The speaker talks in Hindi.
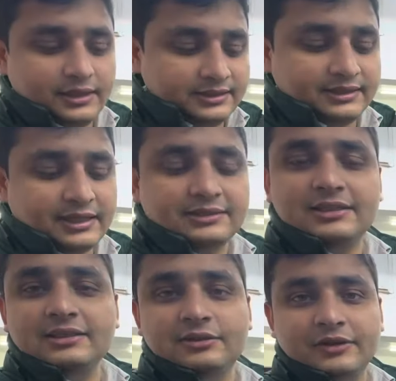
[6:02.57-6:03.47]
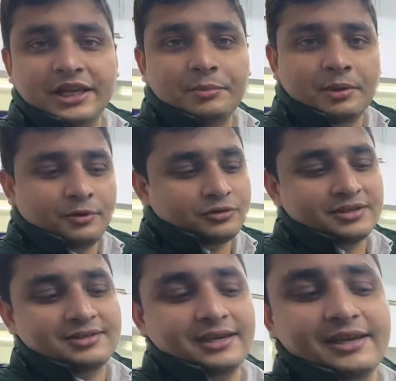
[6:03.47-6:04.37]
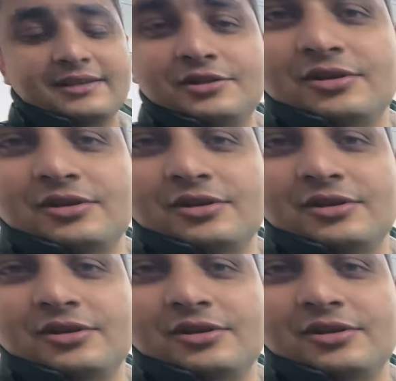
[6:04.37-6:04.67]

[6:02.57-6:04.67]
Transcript: इसके साथ साथ की में भी कुछ इस तरीके से जो